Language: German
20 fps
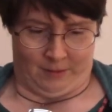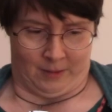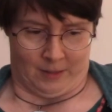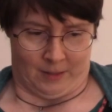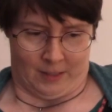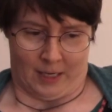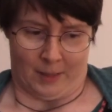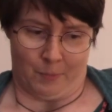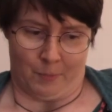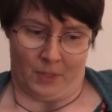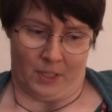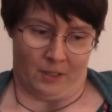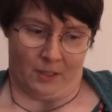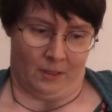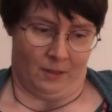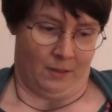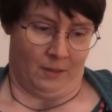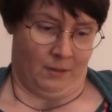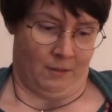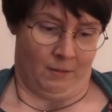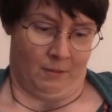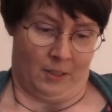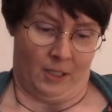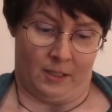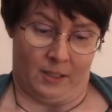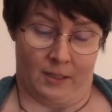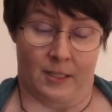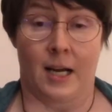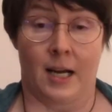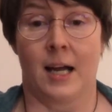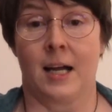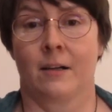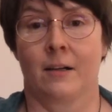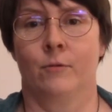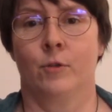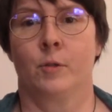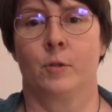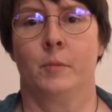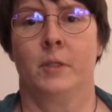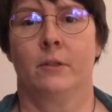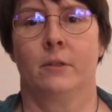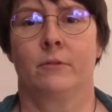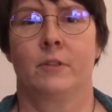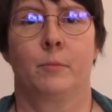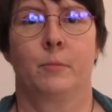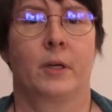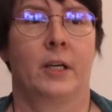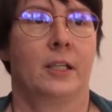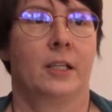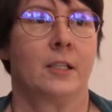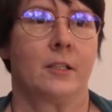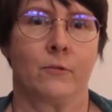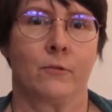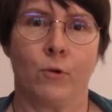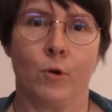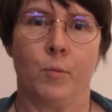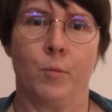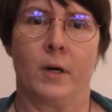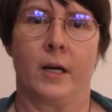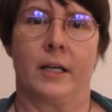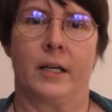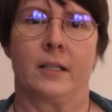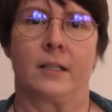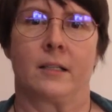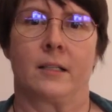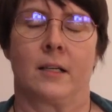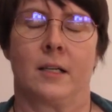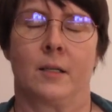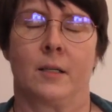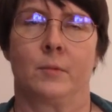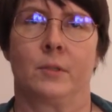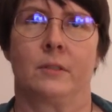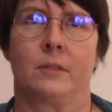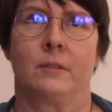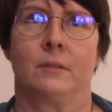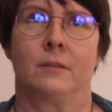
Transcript: habe mich in diesen Tagen, wo ich mich auf die Predigt vorbereitet habe,